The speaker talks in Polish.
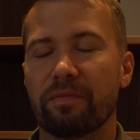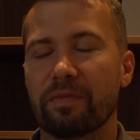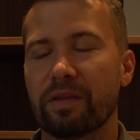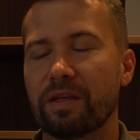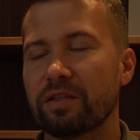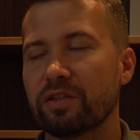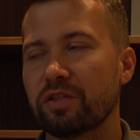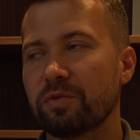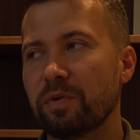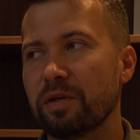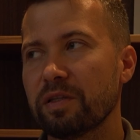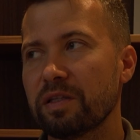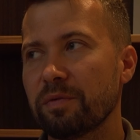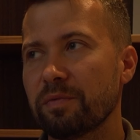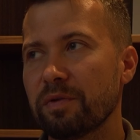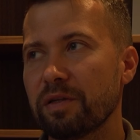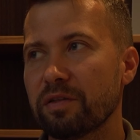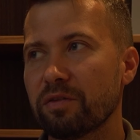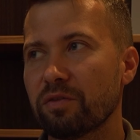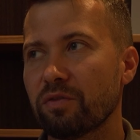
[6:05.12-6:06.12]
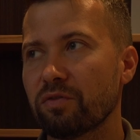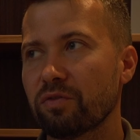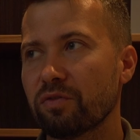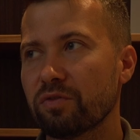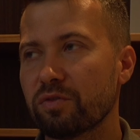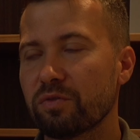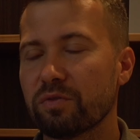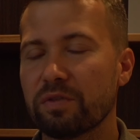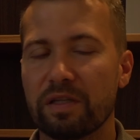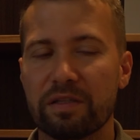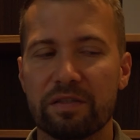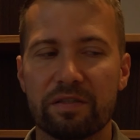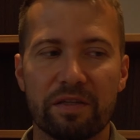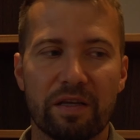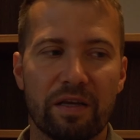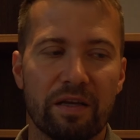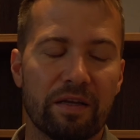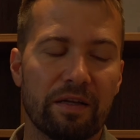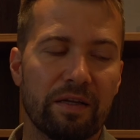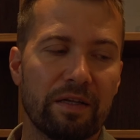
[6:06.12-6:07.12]
Kiedyś pamiętam, miałem taką
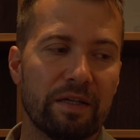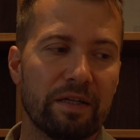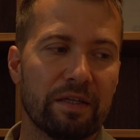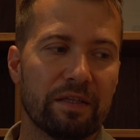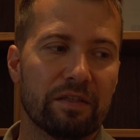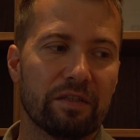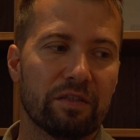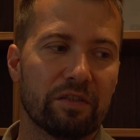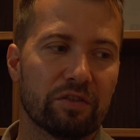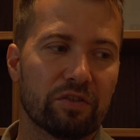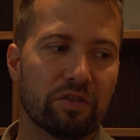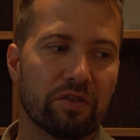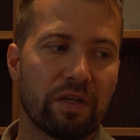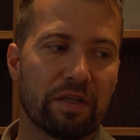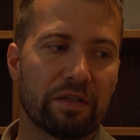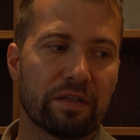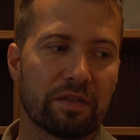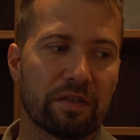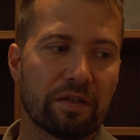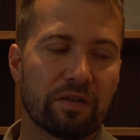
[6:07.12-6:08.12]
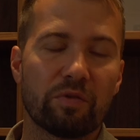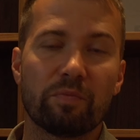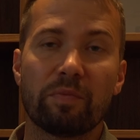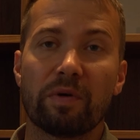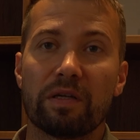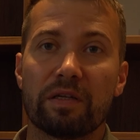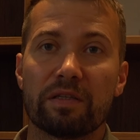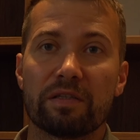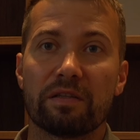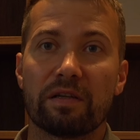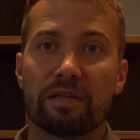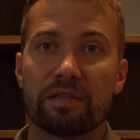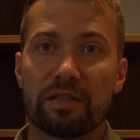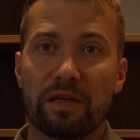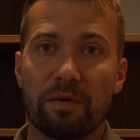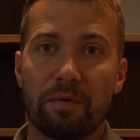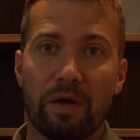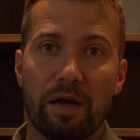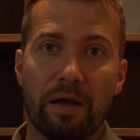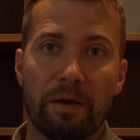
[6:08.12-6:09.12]
konsultację, żona takiego pana
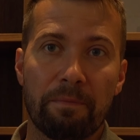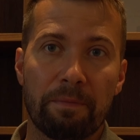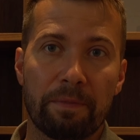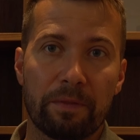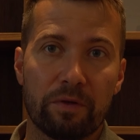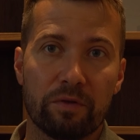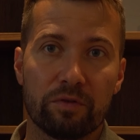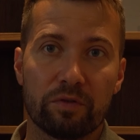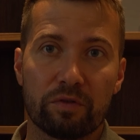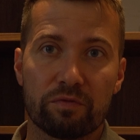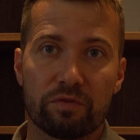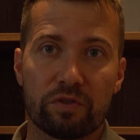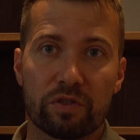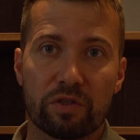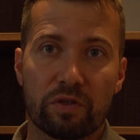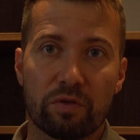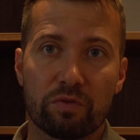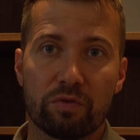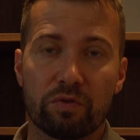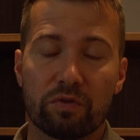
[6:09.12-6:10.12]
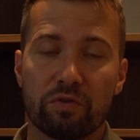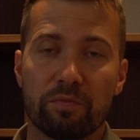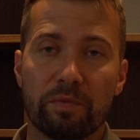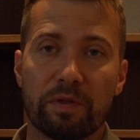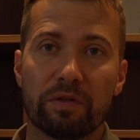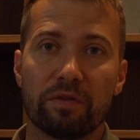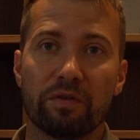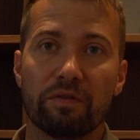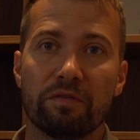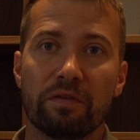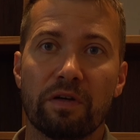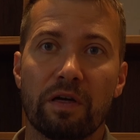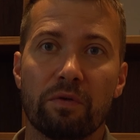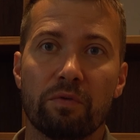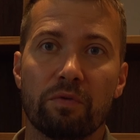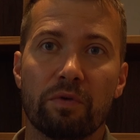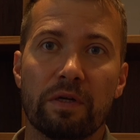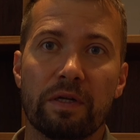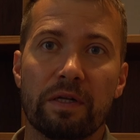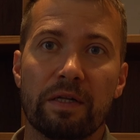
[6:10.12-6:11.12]
zdradzała, on to wszystko
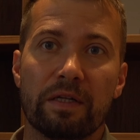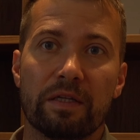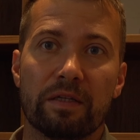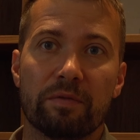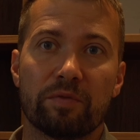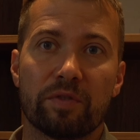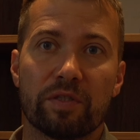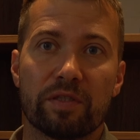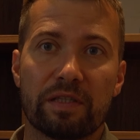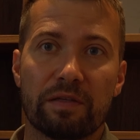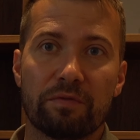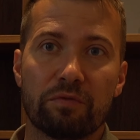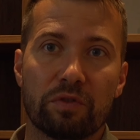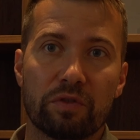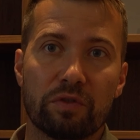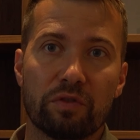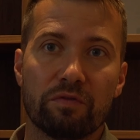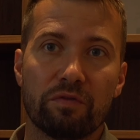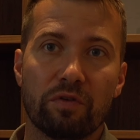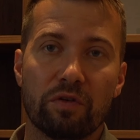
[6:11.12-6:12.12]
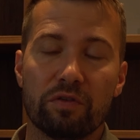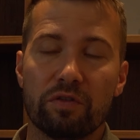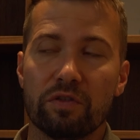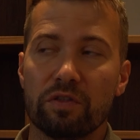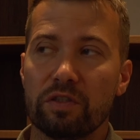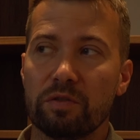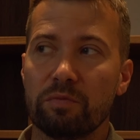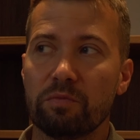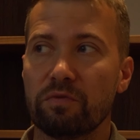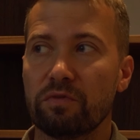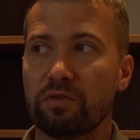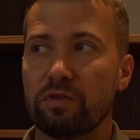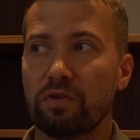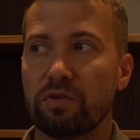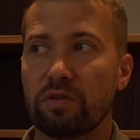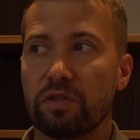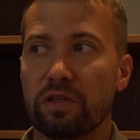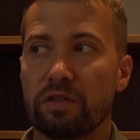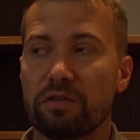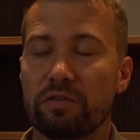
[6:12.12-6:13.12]
udokumentował, przedstawił jej dowody i mówi do
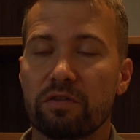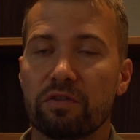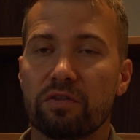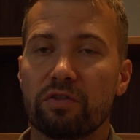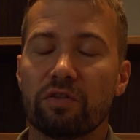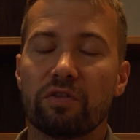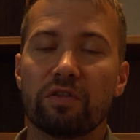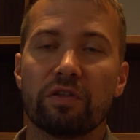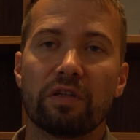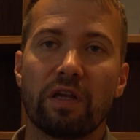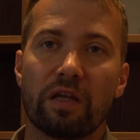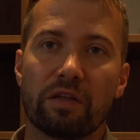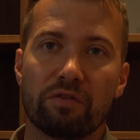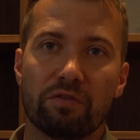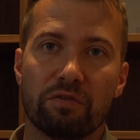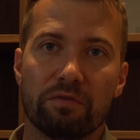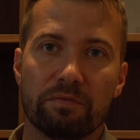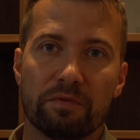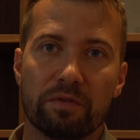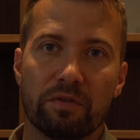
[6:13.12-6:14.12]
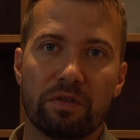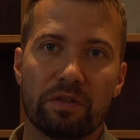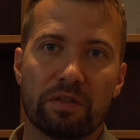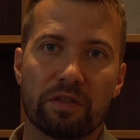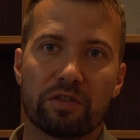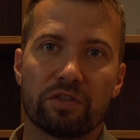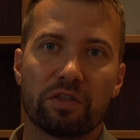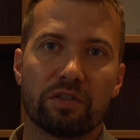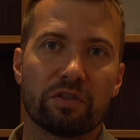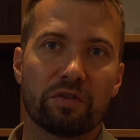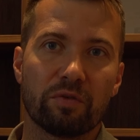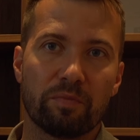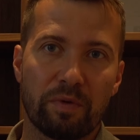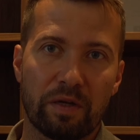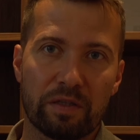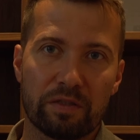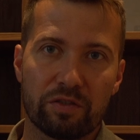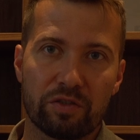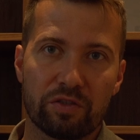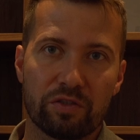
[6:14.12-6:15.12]
niej, co ty na to? Ona tak się na niego
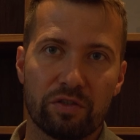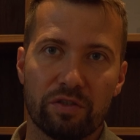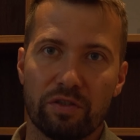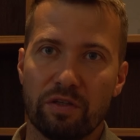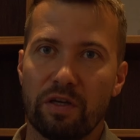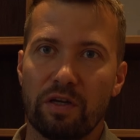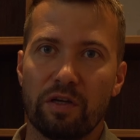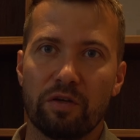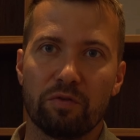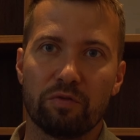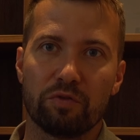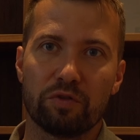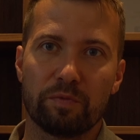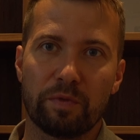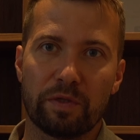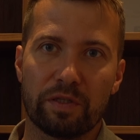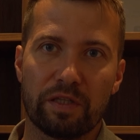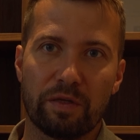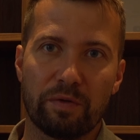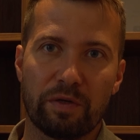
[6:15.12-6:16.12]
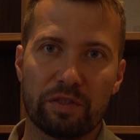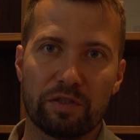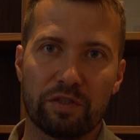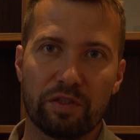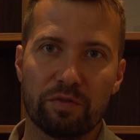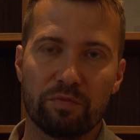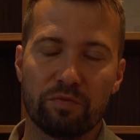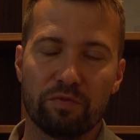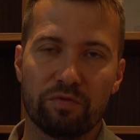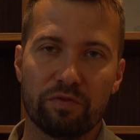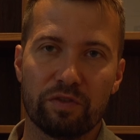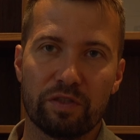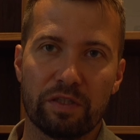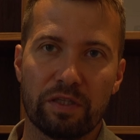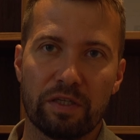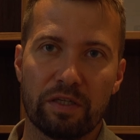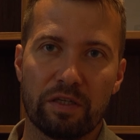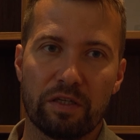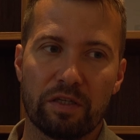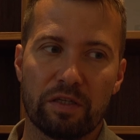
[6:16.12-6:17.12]
patrzy, uśmiechnęła się i mówi,
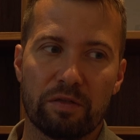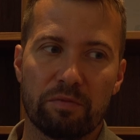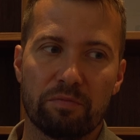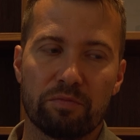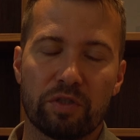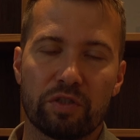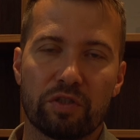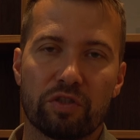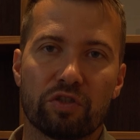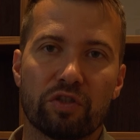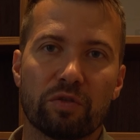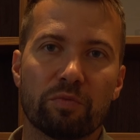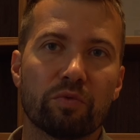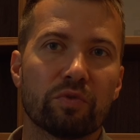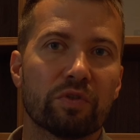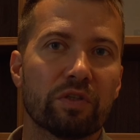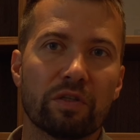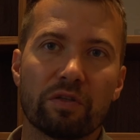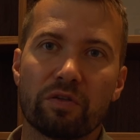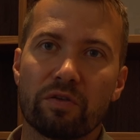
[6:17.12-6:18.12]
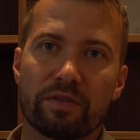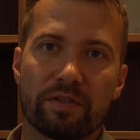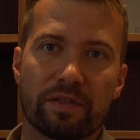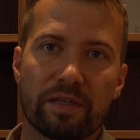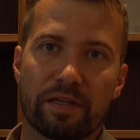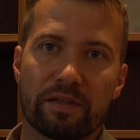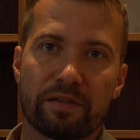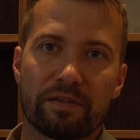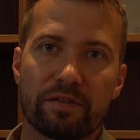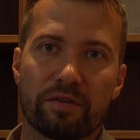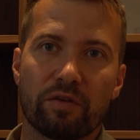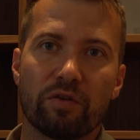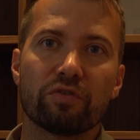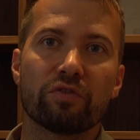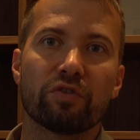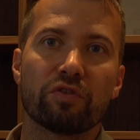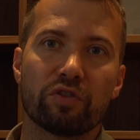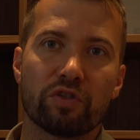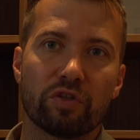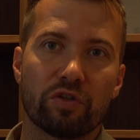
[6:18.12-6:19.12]
przecież to był tylko seks, o
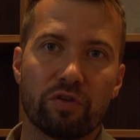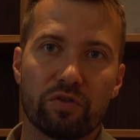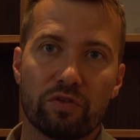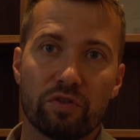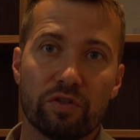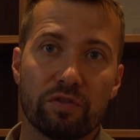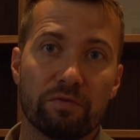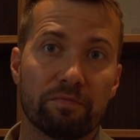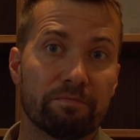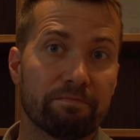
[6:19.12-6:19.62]
co ci chodzi?